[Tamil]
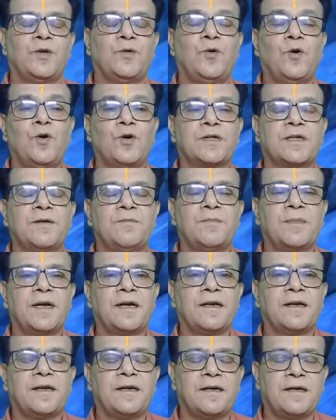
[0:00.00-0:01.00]
தோஷம்னா
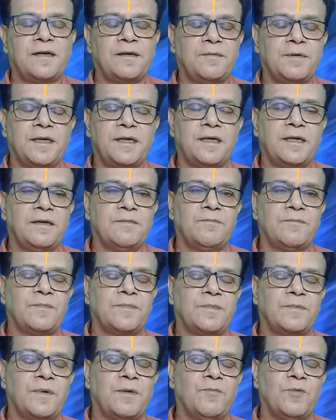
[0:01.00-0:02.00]
என்ன அப்படின்னா
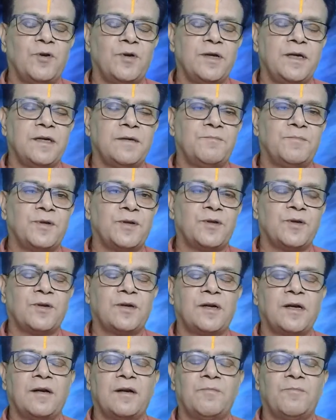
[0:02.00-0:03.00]
நம்மளுடைய
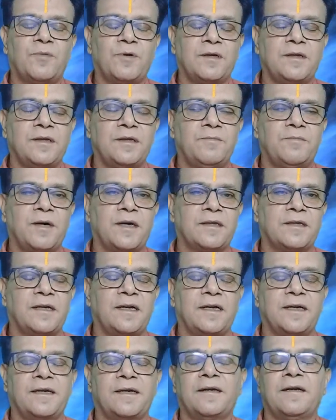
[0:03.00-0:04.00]
பித்ருக்கள் வந்து
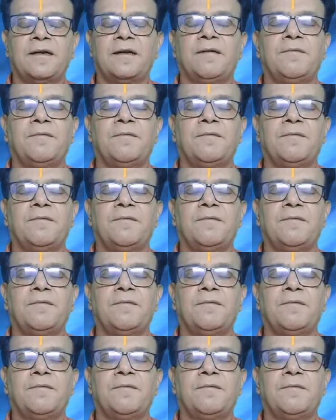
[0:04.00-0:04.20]
பார்த்தாலேயானால்